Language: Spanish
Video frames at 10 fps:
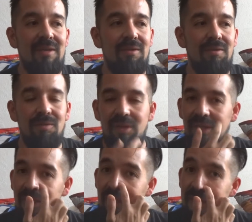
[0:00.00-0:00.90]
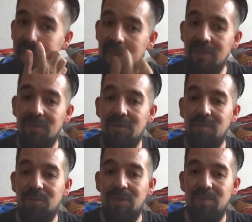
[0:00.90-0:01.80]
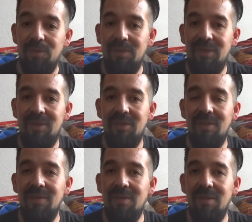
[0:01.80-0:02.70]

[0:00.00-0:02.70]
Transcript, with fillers: su tienda en línea, entonces pues aprovechen.